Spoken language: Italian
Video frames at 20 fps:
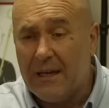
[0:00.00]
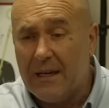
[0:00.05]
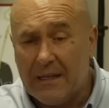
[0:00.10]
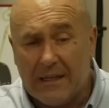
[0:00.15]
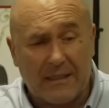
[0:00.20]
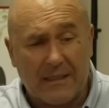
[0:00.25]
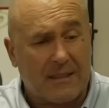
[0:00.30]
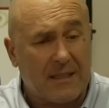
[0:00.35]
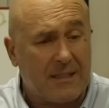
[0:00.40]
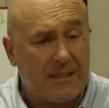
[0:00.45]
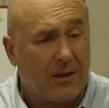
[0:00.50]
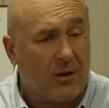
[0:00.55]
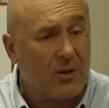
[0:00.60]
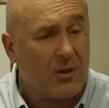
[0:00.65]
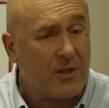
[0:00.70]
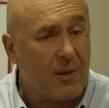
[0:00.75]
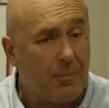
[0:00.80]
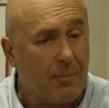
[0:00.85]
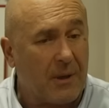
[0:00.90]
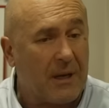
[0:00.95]
La stessa
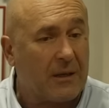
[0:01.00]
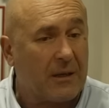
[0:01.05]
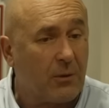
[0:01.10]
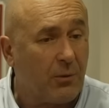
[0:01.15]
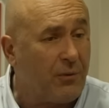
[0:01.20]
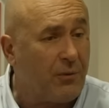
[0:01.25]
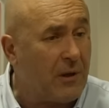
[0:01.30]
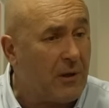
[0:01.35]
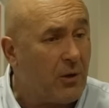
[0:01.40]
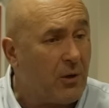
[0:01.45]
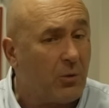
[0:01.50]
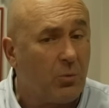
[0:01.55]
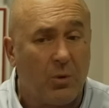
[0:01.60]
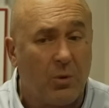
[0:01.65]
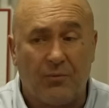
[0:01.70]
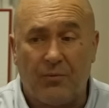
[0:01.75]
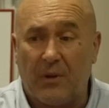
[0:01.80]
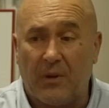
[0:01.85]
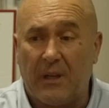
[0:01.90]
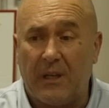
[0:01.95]
cosa è per l'altro figlio, ho due
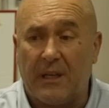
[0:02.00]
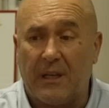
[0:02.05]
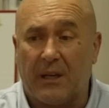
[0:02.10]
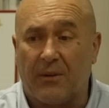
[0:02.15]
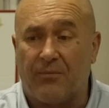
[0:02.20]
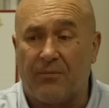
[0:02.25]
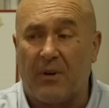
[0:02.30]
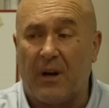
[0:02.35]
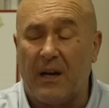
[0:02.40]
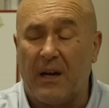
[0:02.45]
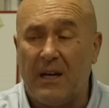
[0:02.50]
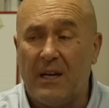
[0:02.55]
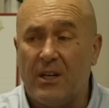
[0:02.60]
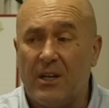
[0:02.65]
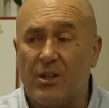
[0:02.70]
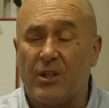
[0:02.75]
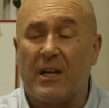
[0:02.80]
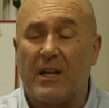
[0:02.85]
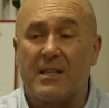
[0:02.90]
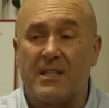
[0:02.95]
figli che fa
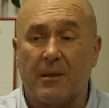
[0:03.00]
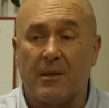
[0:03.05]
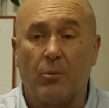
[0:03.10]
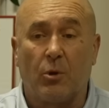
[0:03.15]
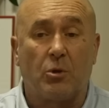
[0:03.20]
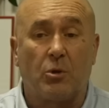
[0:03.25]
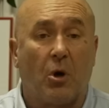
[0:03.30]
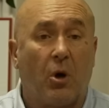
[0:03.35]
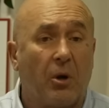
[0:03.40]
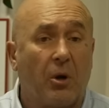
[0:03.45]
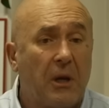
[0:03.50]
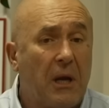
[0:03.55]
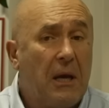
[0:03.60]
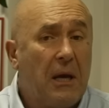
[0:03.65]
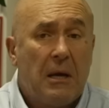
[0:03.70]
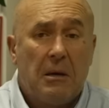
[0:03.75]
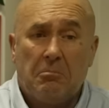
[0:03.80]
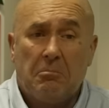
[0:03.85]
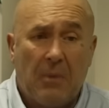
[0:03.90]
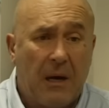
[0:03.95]
scienze
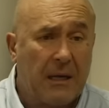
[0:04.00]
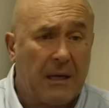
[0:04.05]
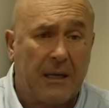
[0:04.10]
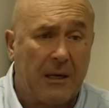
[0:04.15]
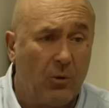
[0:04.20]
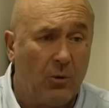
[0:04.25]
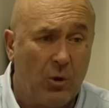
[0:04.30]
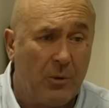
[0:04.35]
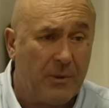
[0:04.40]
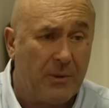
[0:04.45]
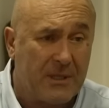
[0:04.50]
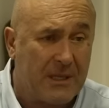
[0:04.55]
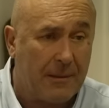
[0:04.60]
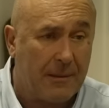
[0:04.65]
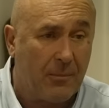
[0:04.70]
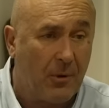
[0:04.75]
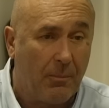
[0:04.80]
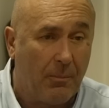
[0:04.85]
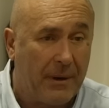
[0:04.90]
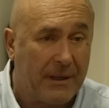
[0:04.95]
motorie, anche lui mi
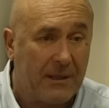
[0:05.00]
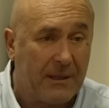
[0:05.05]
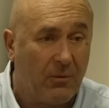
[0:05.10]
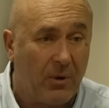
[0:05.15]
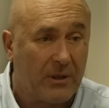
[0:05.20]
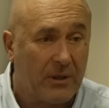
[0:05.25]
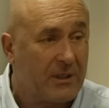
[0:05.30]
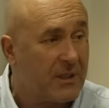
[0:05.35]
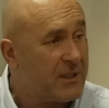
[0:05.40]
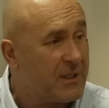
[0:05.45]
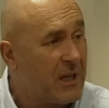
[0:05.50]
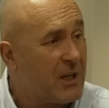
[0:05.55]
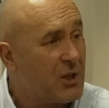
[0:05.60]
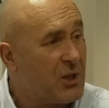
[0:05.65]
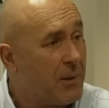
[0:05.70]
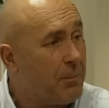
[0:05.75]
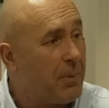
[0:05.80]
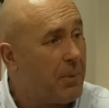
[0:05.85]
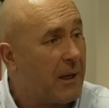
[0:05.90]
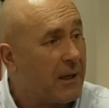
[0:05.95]
sembra un paio di volte si è
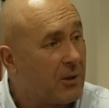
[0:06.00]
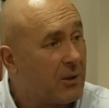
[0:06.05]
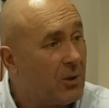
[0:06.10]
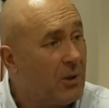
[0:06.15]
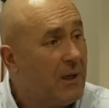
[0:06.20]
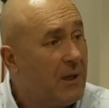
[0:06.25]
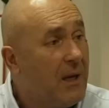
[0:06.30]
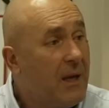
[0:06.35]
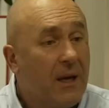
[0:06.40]
inciampato,